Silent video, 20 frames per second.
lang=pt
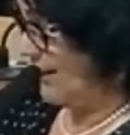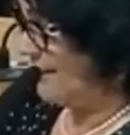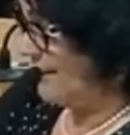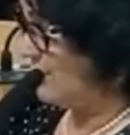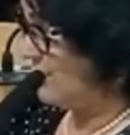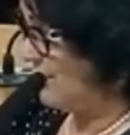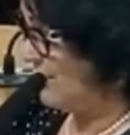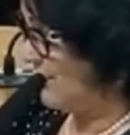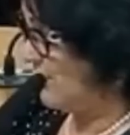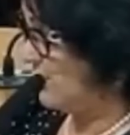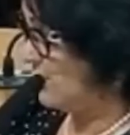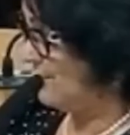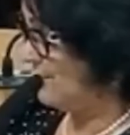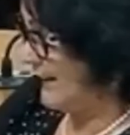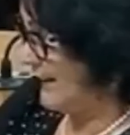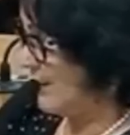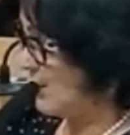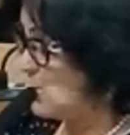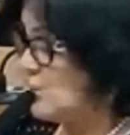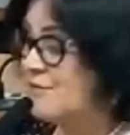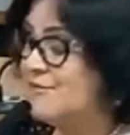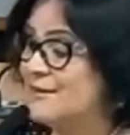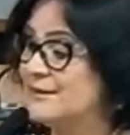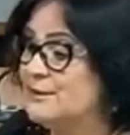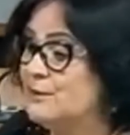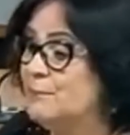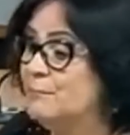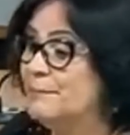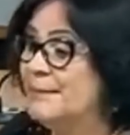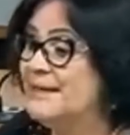Quero dividir o Marajó,
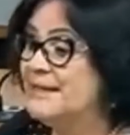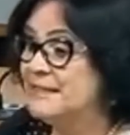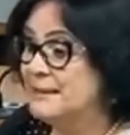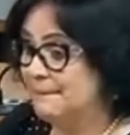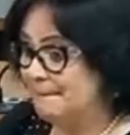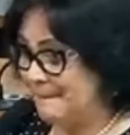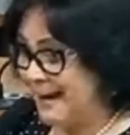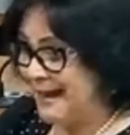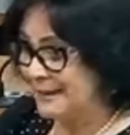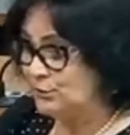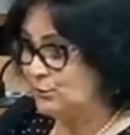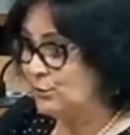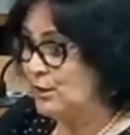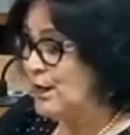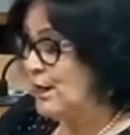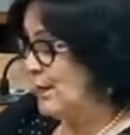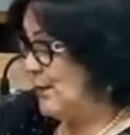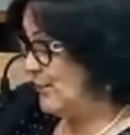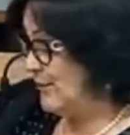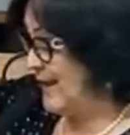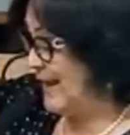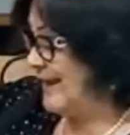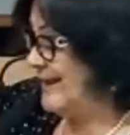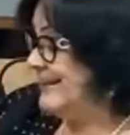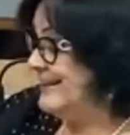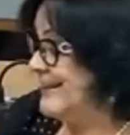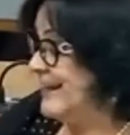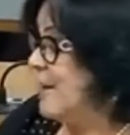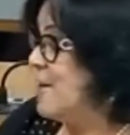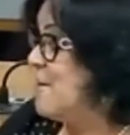fazer um principado e eu
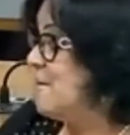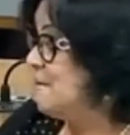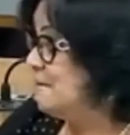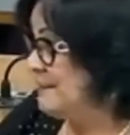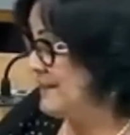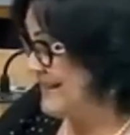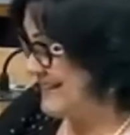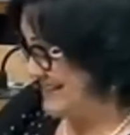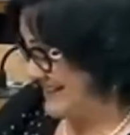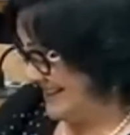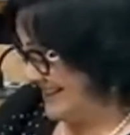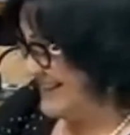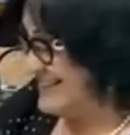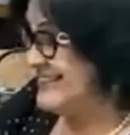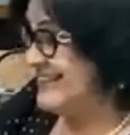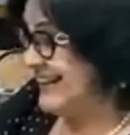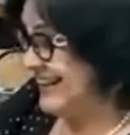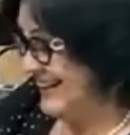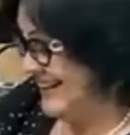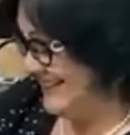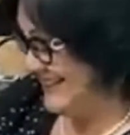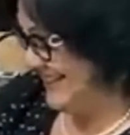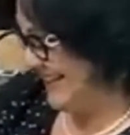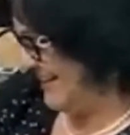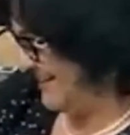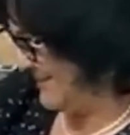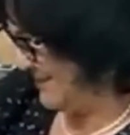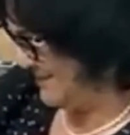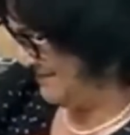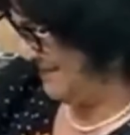quero entrar como princesa
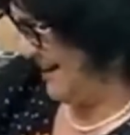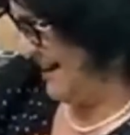regente do